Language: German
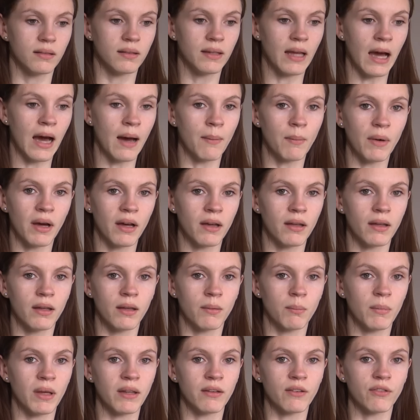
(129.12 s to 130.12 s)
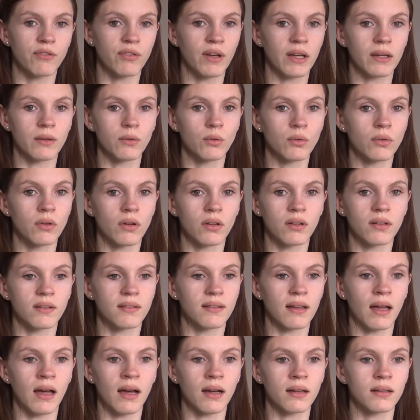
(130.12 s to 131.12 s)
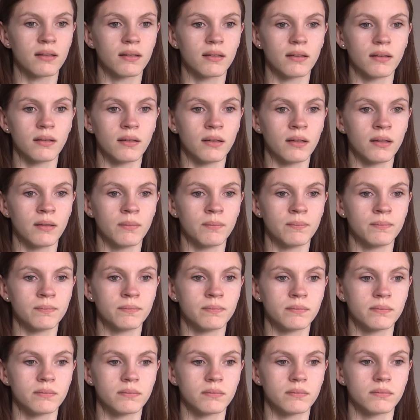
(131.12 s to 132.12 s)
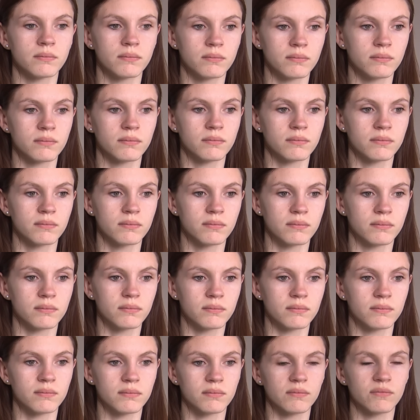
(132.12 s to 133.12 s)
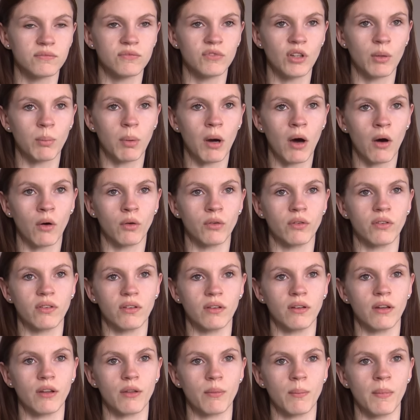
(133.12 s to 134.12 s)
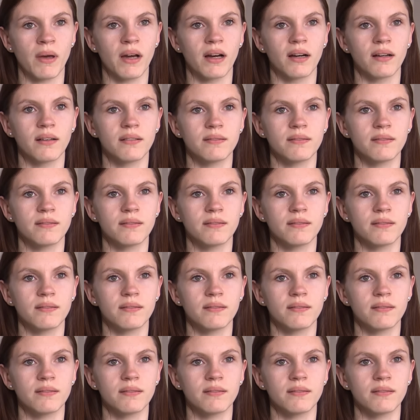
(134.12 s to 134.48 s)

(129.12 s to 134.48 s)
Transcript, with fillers: Die haben im Endeffekt nur noch gesagt, ähm, wir brauchen sie nicht mehr.